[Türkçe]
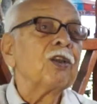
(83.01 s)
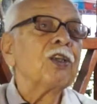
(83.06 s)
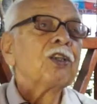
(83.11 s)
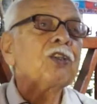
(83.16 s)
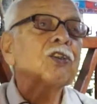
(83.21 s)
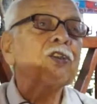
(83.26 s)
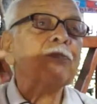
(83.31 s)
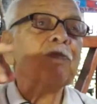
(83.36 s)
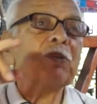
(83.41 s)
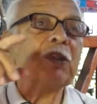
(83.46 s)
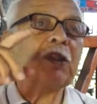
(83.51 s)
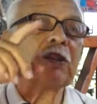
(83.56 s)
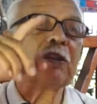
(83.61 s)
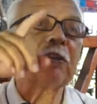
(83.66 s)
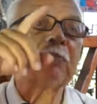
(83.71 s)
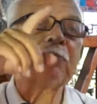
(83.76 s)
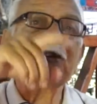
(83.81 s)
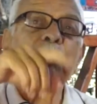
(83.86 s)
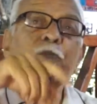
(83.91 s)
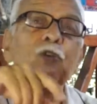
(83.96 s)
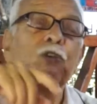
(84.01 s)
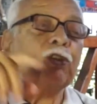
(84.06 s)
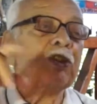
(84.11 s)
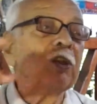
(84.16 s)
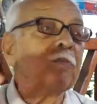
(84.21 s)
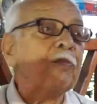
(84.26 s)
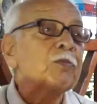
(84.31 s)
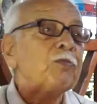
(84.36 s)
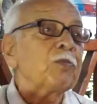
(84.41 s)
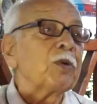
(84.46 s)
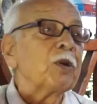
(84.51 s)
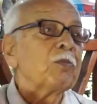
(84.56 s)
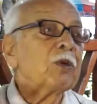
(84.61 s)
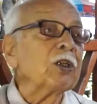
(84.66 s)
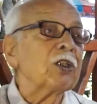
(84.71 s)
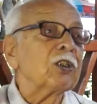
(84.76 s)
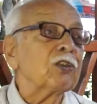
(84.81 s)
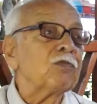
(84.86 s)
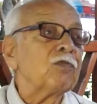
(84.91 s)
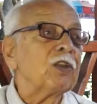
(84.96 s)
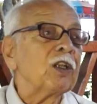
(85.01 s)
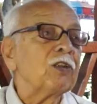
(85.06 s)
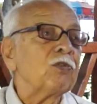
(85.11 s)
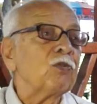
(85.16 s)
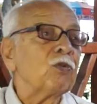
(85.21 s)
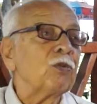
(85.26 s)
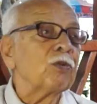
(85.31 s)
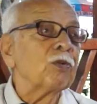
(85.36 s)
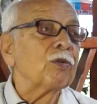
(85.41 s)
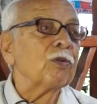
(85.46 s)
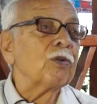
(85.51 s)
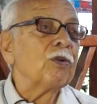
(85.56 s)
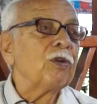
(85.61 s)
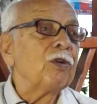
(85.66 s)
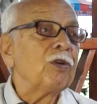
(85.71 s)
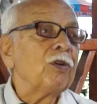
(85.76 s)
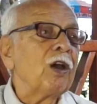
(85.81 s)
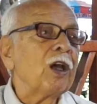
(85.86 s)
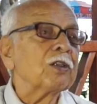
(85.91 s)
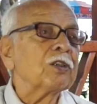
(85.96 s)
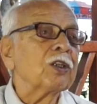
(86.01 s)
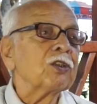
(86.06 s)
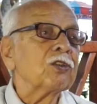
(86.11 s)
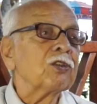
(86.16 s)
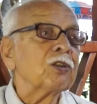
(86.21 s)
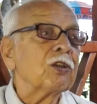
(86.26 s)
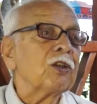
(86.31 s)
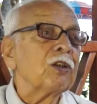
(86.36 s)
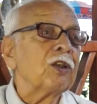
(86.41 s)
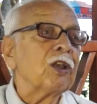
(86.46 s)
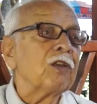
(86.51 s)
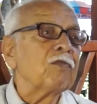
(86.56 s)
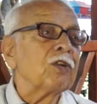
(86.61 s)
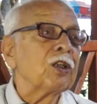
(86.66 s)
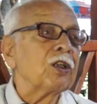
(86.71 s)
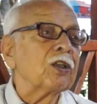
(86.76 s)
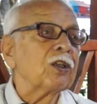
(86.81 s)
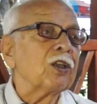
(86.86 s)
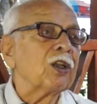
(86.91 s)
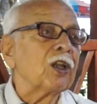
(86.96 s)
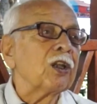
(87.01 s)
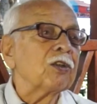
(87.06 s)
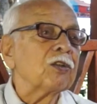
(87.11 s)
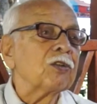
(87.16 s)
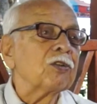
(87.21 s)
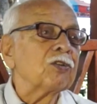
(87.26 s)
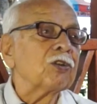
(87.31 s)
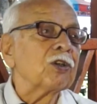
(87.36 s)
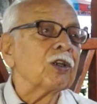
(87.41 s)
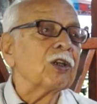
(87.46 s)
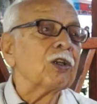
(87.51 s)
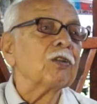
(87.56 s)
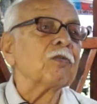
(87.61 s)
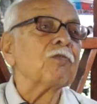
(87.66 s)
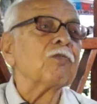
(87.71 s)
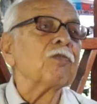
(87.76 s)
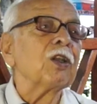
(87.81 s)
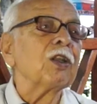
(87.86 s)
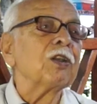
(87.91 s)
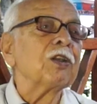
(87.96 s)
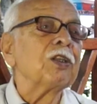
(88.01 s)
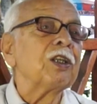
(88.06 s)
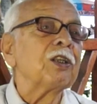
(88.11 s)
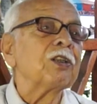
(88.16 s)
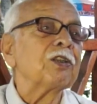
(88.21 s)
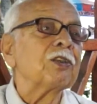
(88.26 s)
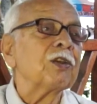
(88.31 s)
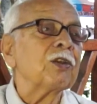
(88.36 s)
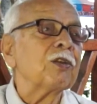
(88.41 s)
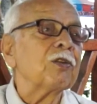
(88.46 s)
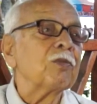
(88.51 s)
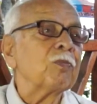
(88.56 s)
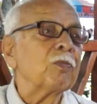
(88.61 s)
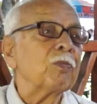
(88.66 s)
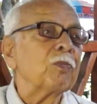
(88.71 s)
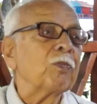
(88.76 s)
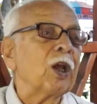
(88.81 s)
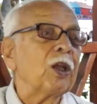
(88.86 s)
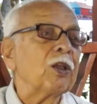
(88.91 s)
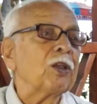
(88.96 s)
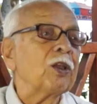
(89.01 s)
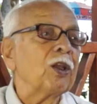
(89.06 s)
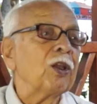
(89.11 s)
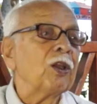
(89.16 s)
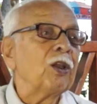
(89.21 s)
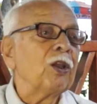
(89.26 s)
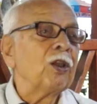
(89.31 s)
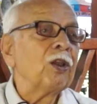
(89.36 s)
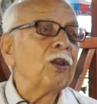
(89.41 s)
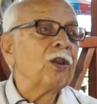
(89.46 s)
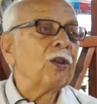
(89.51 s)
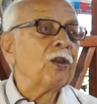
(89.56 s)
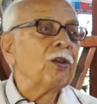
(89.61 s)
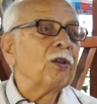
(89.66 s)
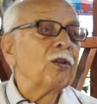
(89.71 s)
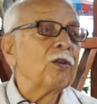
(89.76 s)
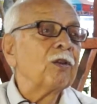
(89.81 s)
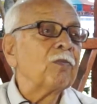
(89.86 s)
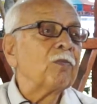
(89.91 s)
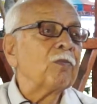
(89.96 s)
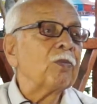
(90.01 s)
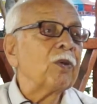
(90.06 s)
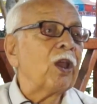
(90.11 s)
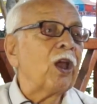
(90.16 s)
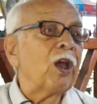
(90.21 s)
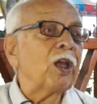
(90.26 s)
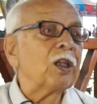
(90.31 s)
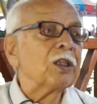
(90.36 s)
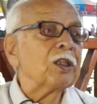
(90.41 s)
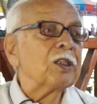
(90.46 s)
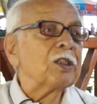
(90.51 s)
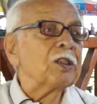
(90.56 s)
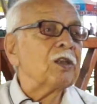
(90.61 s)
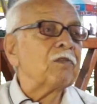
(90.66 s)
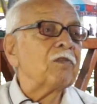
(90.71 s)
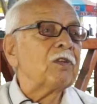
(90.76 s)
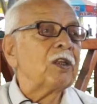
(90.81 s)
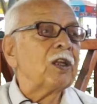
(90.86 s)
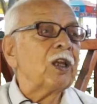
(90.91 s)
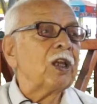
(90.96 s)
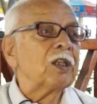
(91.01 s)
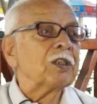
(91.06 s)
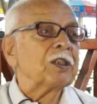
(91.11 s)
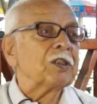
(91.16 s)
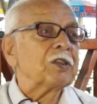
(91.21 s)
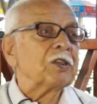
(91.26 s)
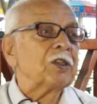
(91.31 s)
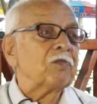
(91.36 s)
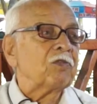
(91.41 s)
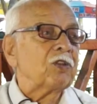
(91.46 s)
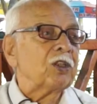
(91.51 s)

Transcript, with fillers: Hiç kimsenin kapısında böyle demir parmaklık falan yok. Herkes evine girer, çıkar falan hiç. Yani herkesin evi herkesin